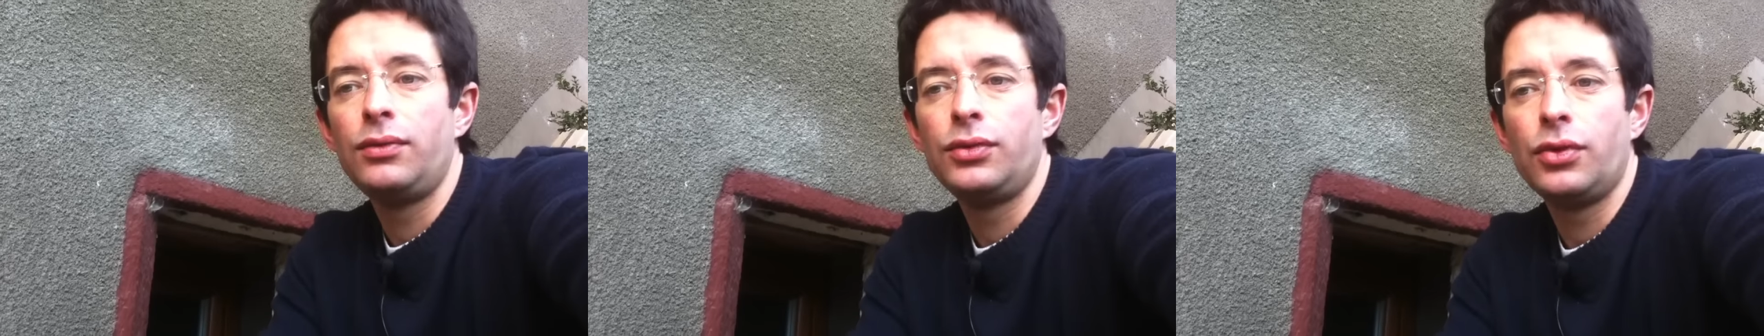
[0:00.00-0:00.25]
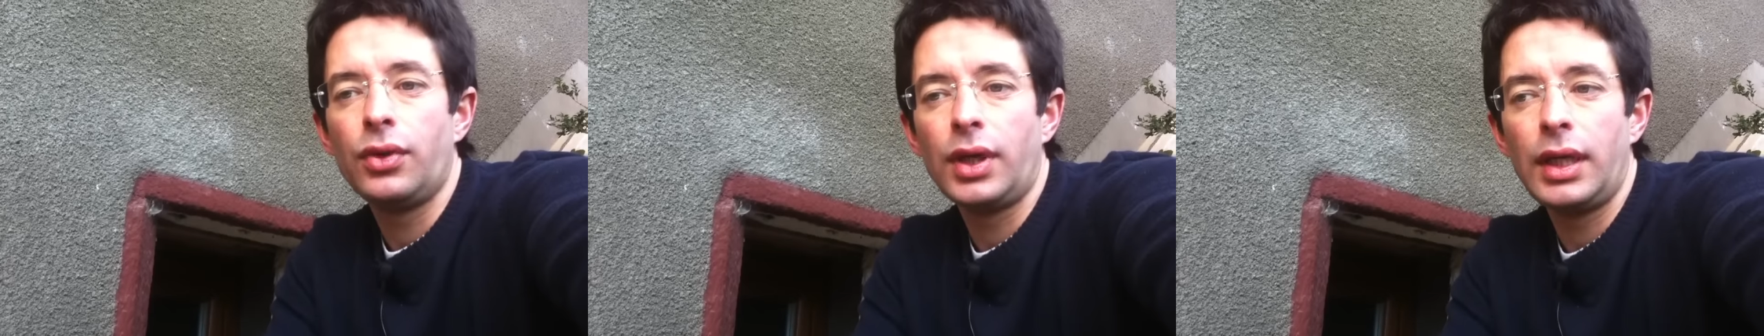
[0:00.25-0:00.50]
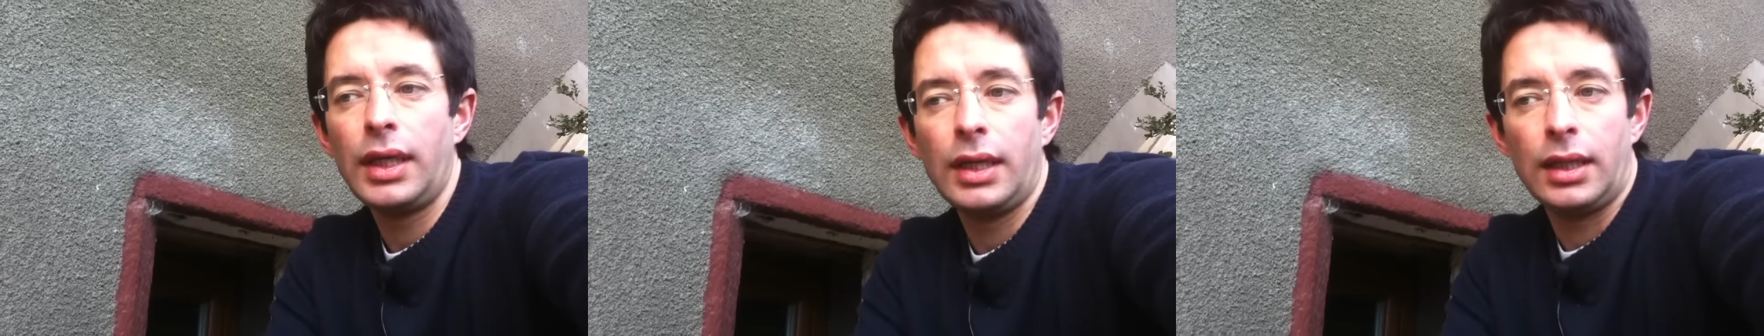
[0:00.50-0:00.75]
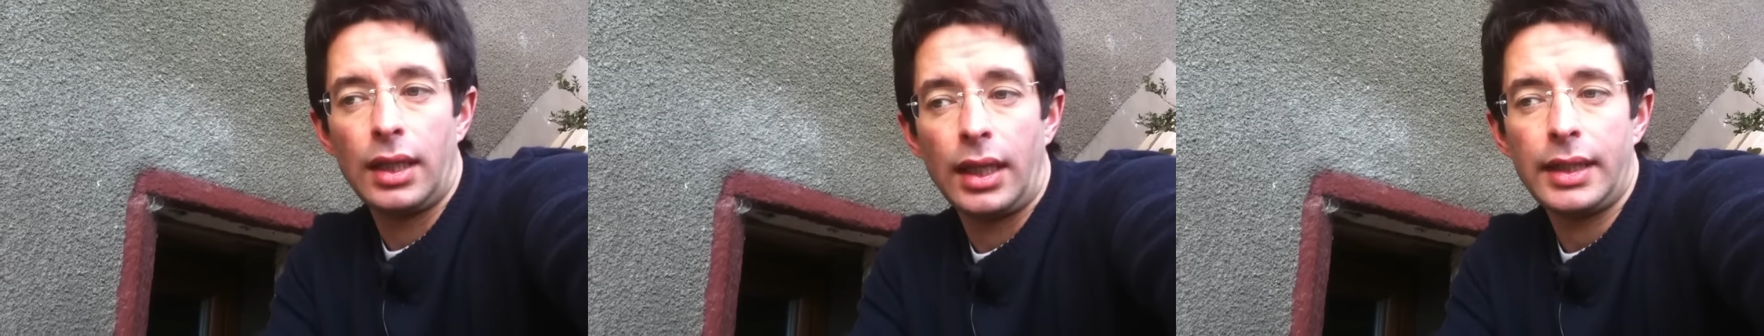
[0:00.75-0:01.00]
vous
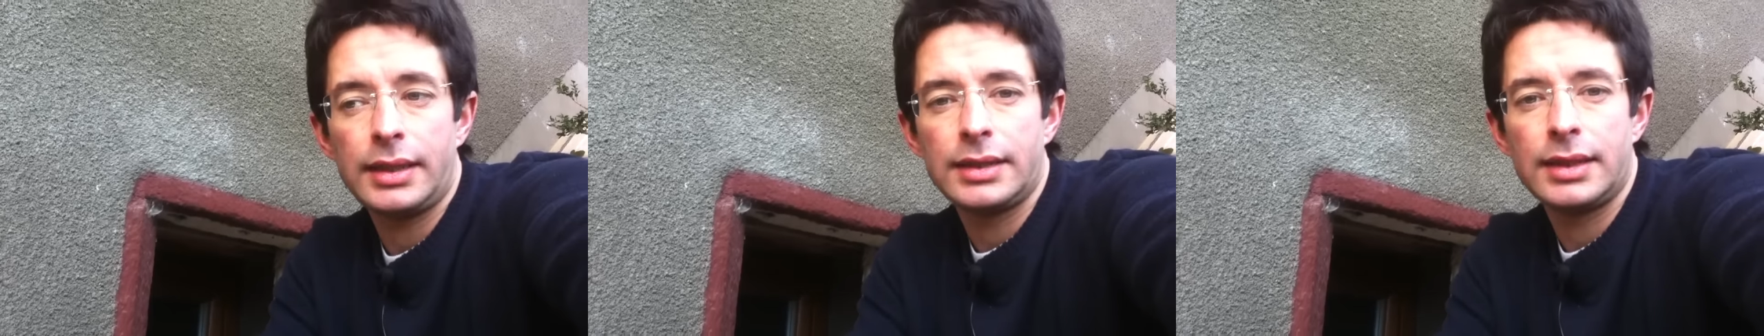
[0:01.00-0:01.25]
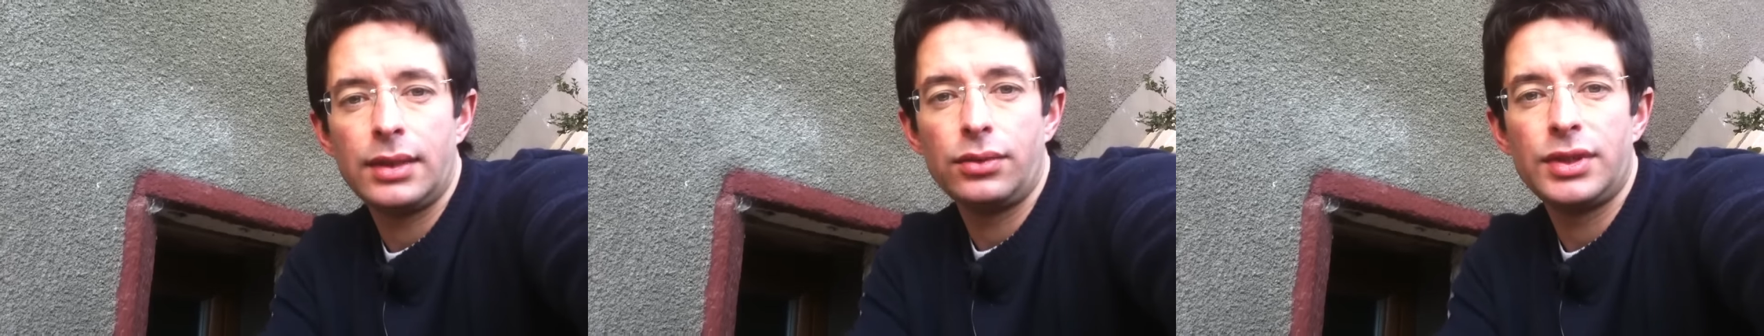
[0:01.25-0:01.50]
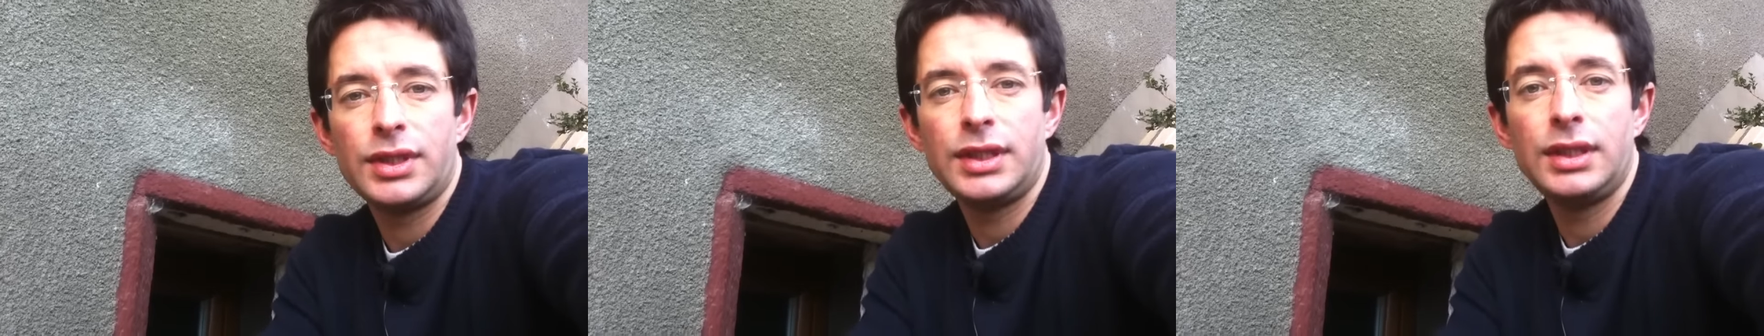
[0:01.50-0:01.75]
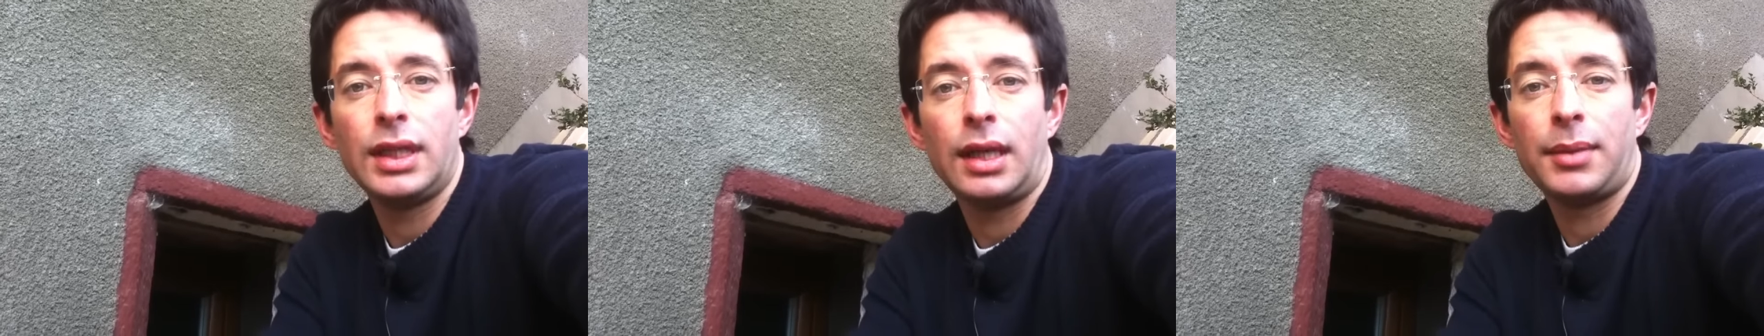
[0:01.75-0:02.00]
aurez accès
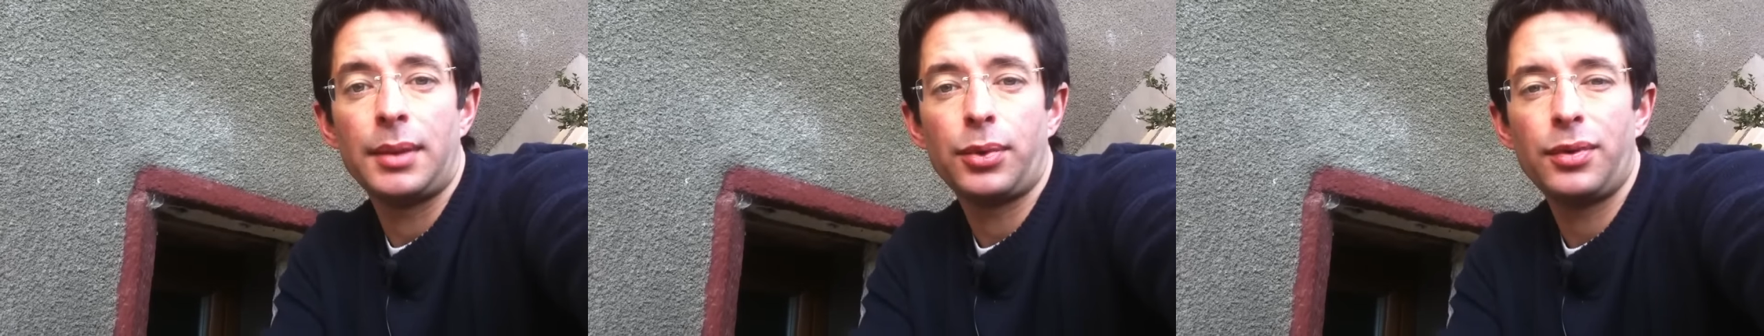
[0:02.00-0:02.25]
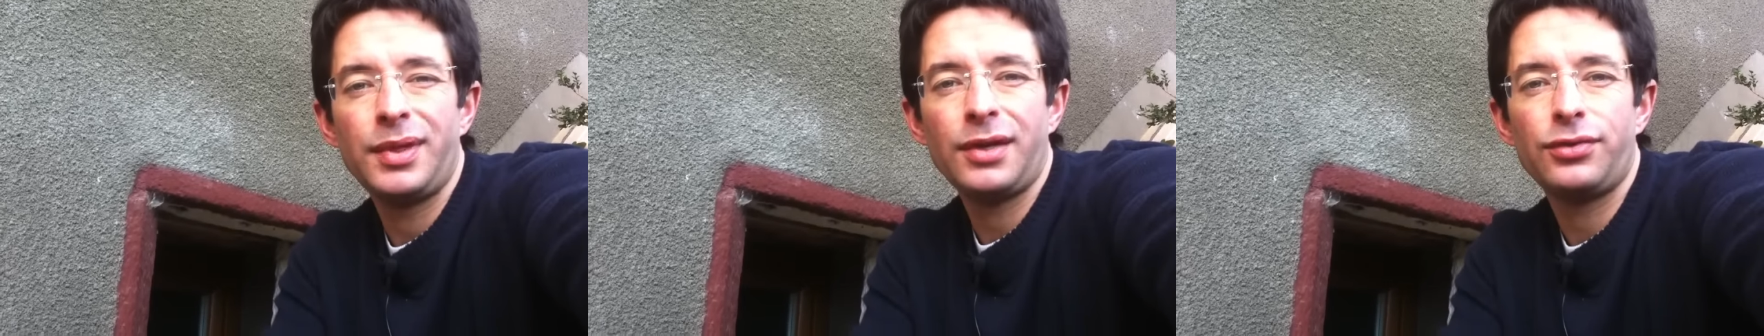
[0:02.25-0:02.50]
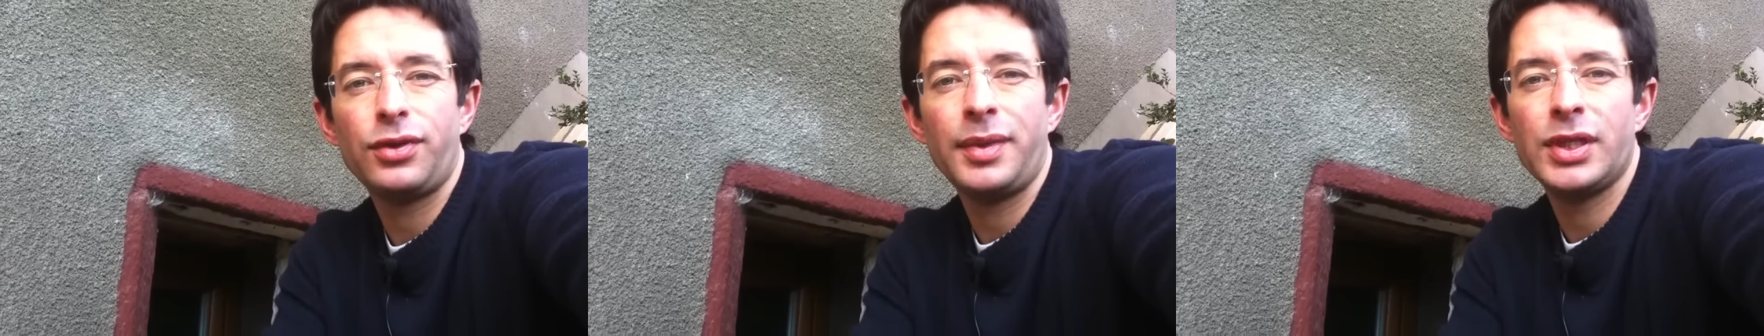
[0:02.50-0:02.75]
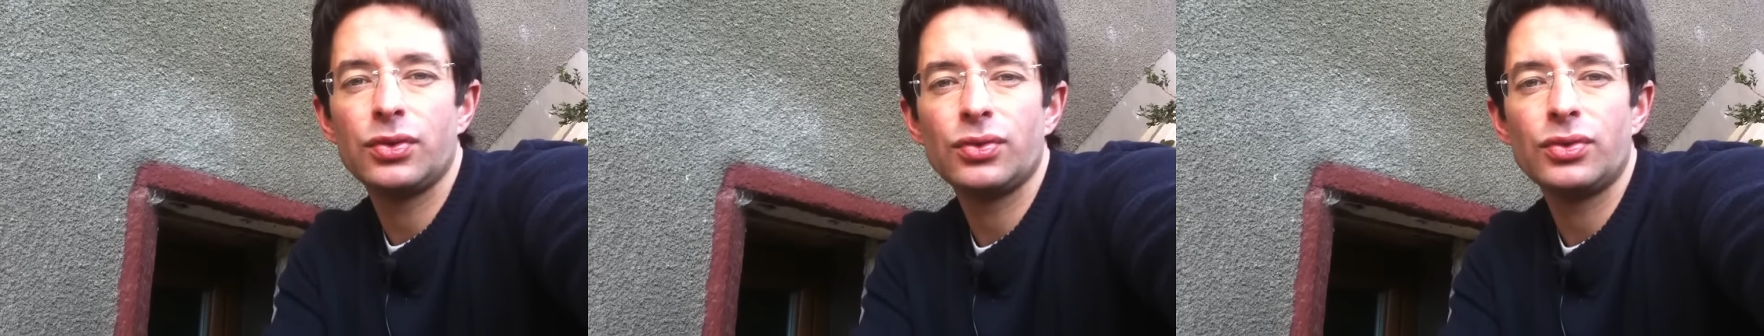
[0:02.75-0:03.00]
aussi à ma première
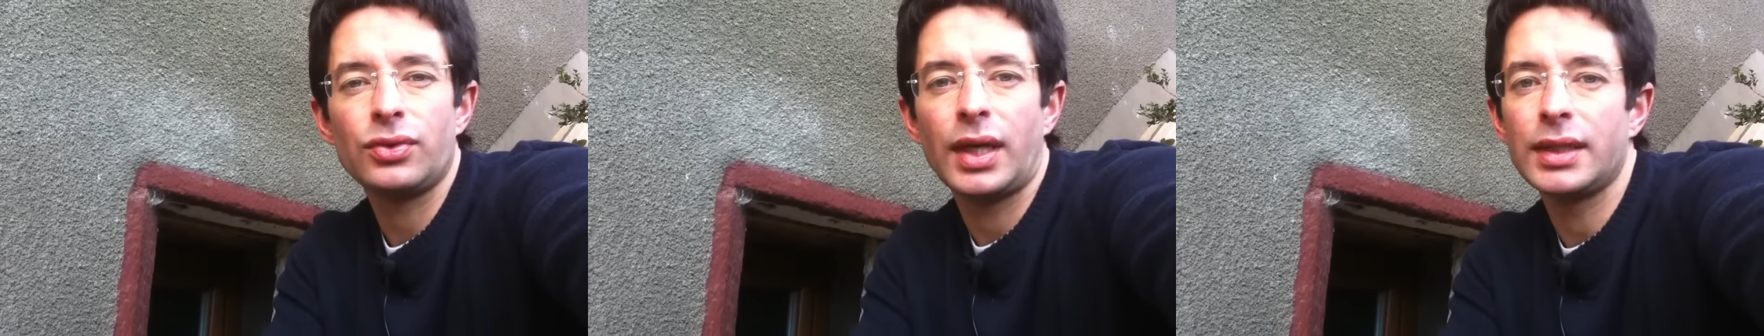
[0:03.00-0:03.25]
formation sur